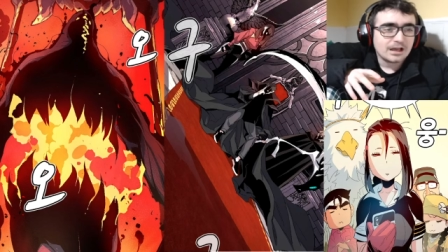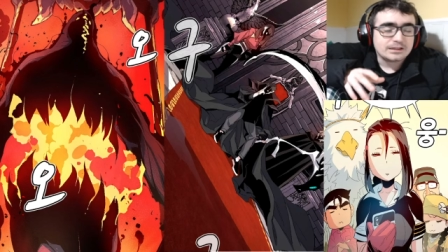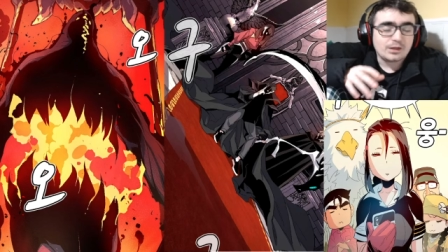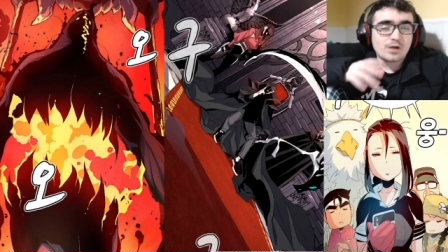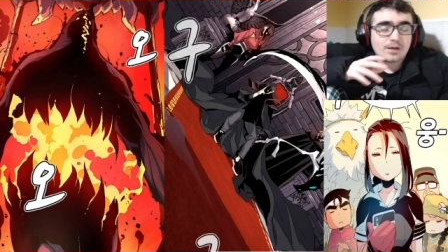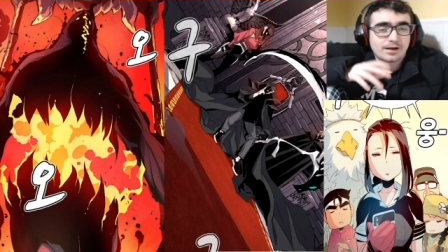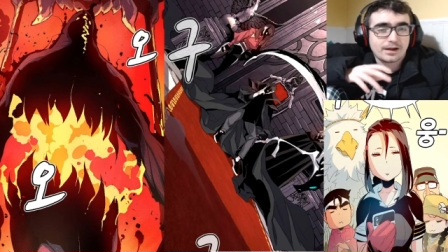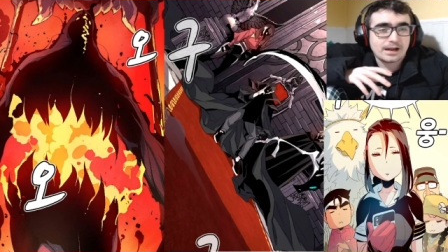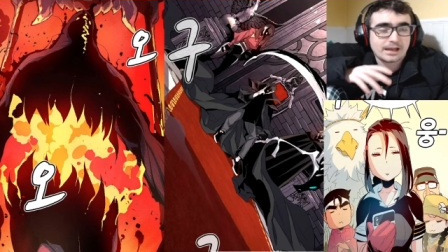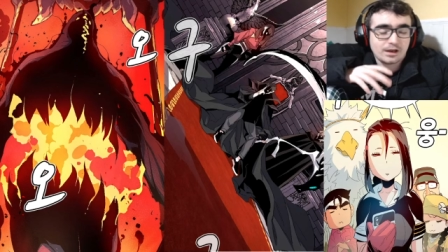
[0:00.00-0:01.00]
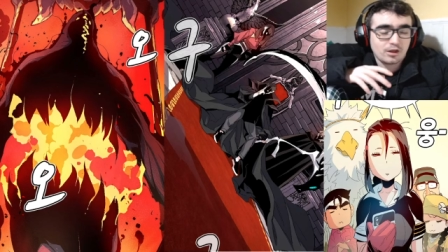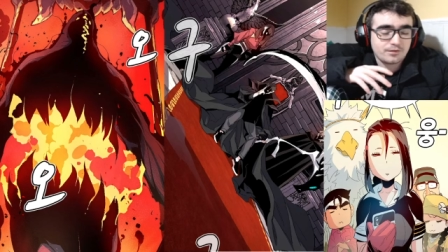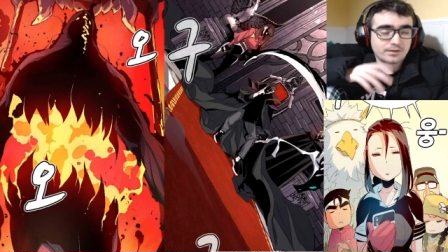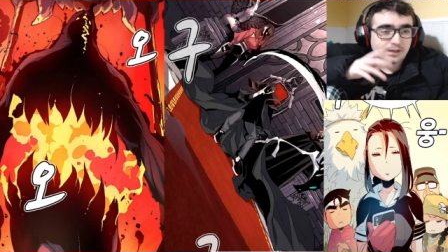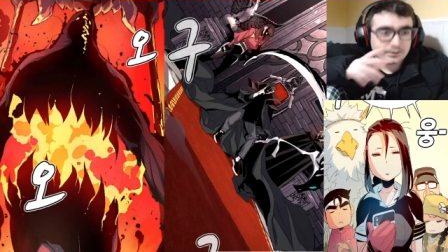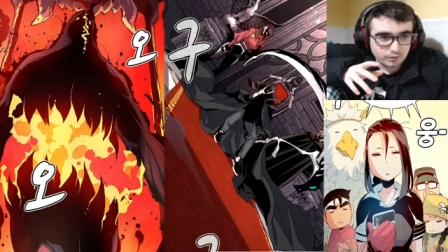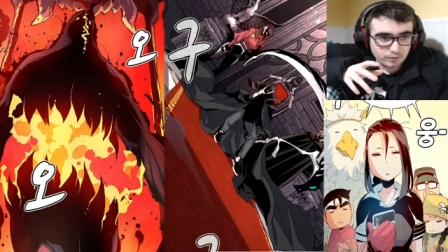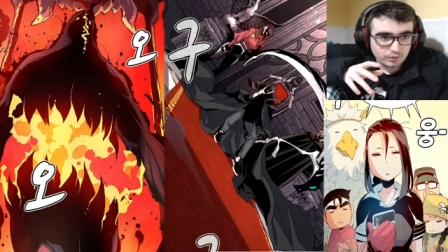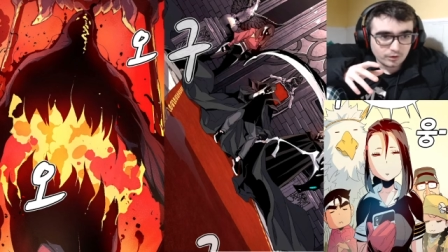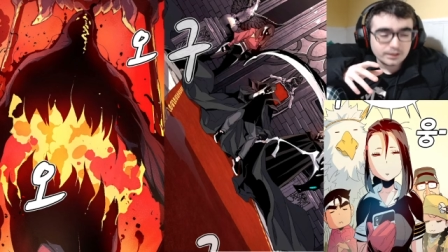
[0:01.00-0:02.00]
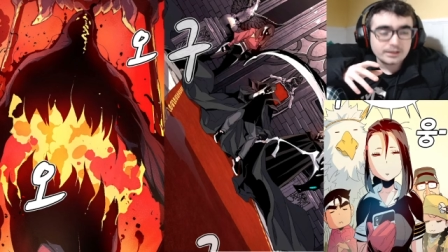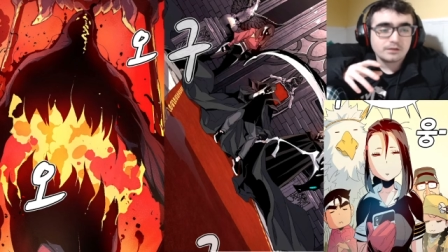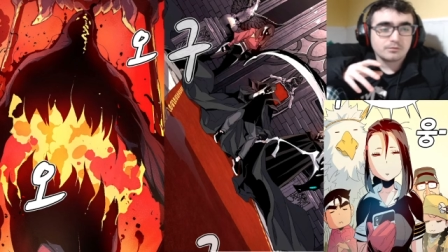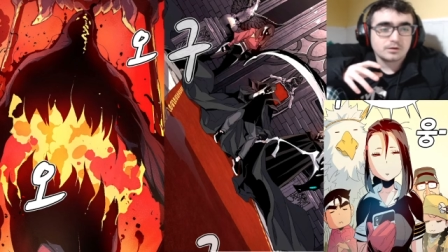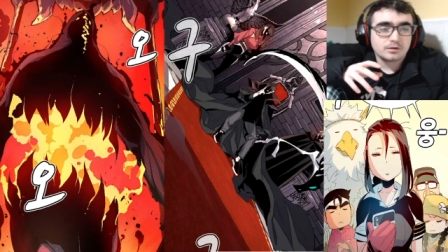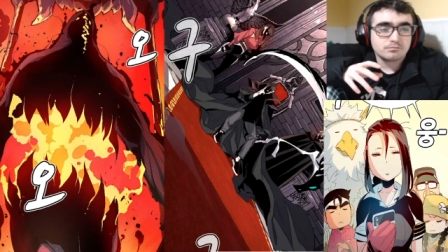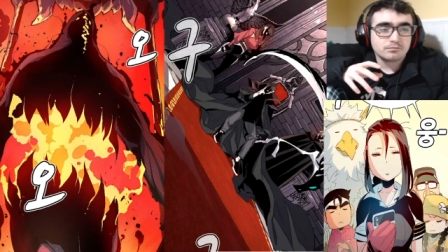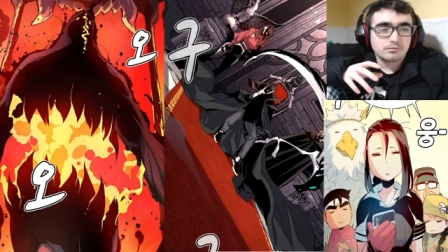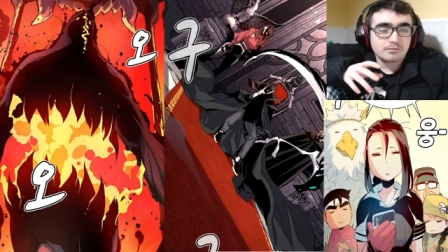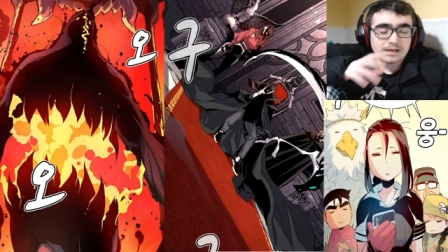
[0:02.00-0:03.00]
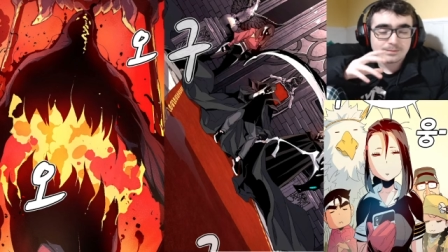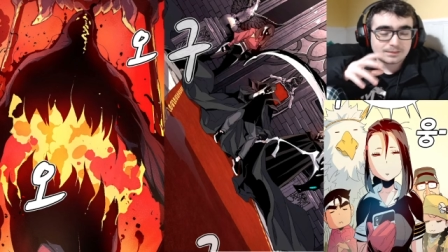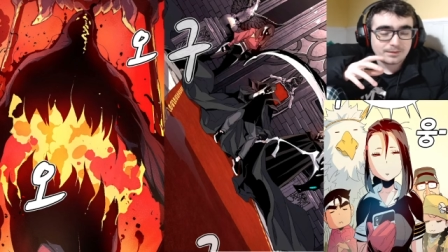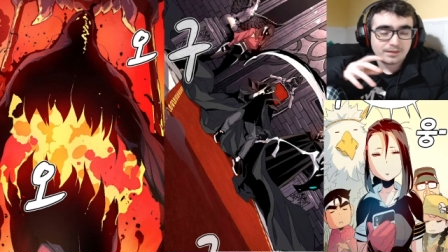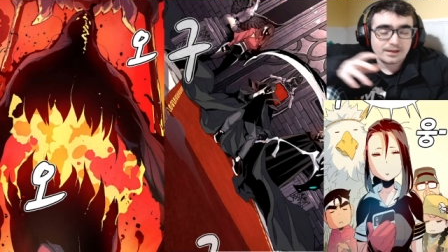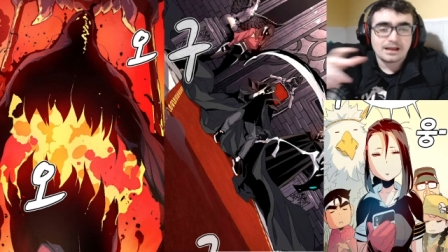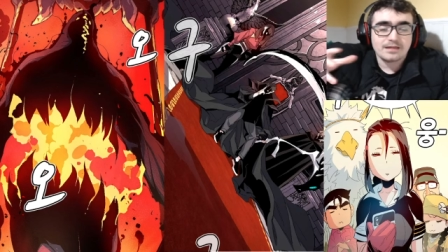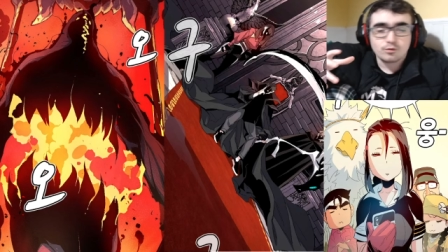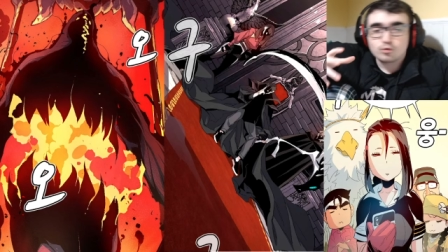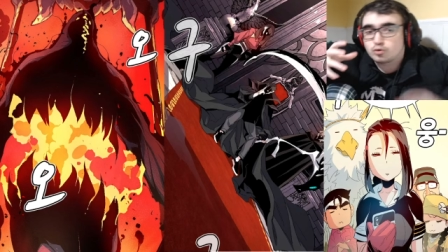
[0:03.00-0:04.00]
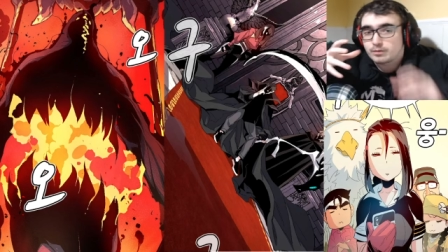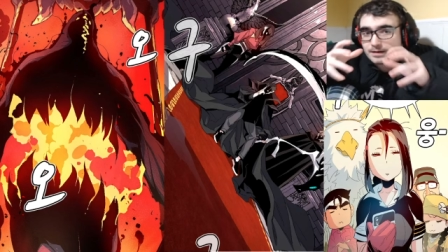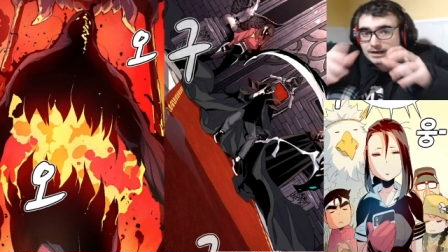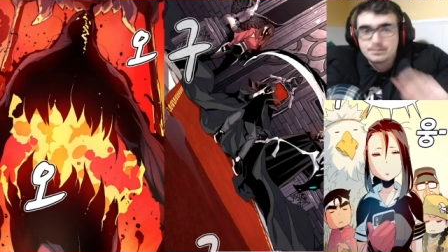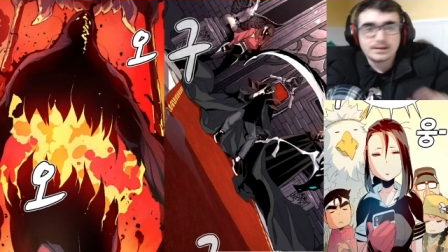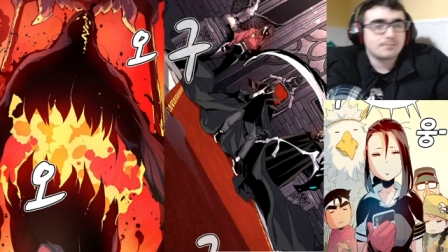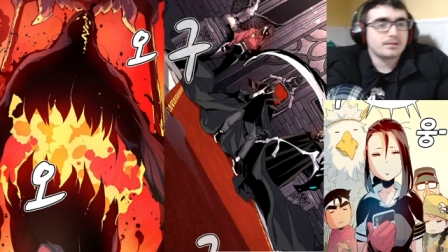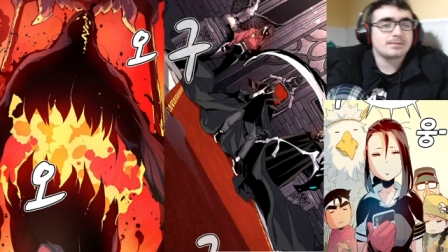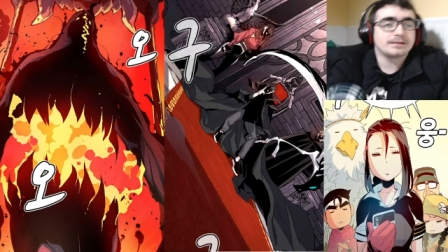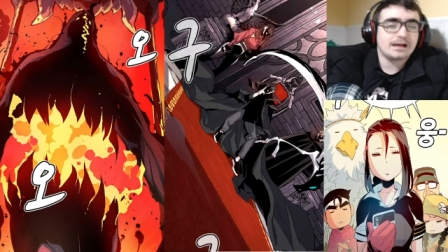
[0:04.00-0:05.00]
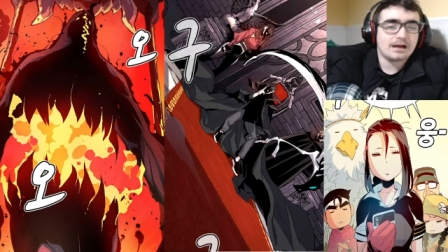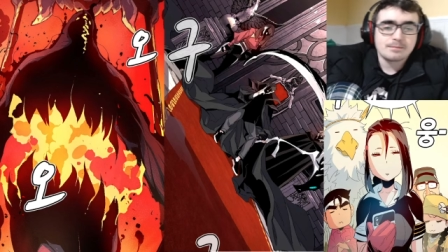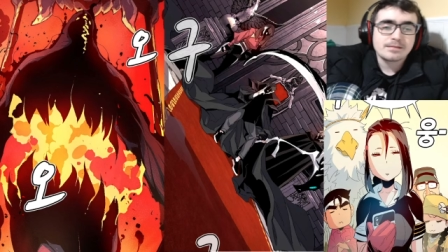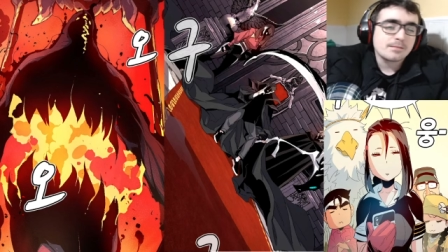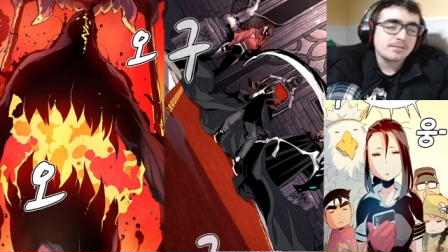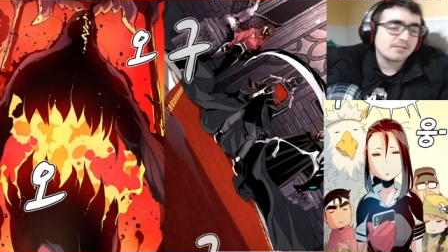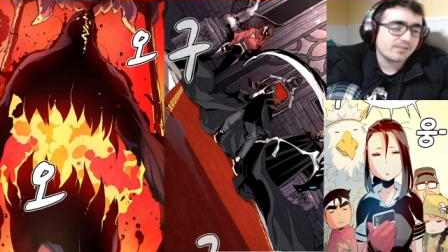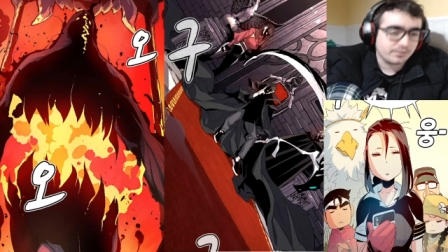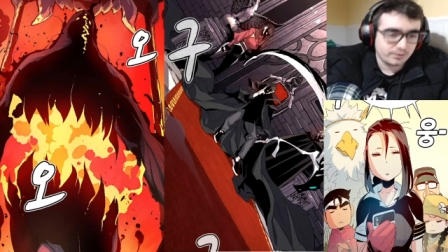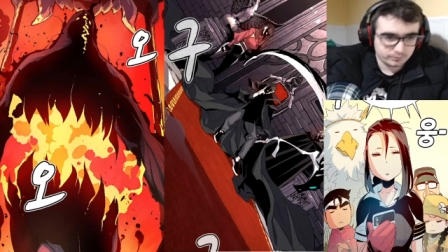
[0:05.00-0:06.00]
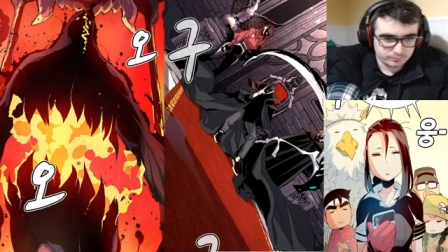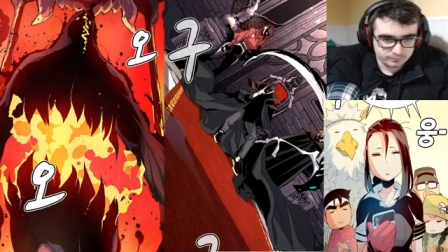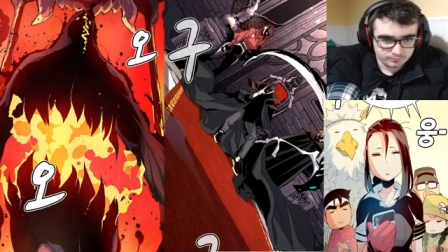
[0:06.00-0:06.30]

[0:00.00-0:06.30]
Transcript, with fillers: Tiene una barrera que lo defiende de todo y nada más aparecer, lanza un Super Megakame que, que mata a media facción.